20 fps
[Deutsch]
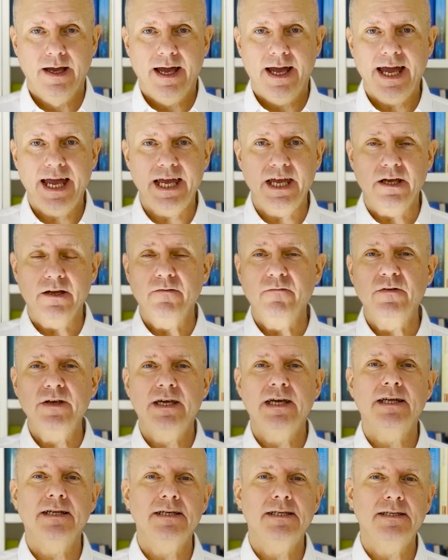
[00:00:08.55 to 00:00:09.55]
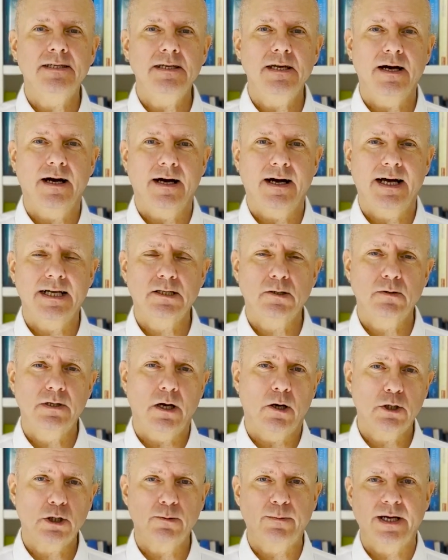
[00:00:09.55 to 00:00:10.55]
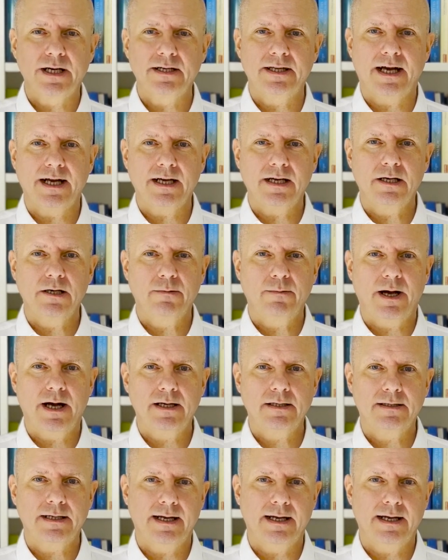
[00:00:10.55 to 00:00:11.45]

Hey, wie geht es dir? Hast du dir auch schon mal Gedanken gemacht,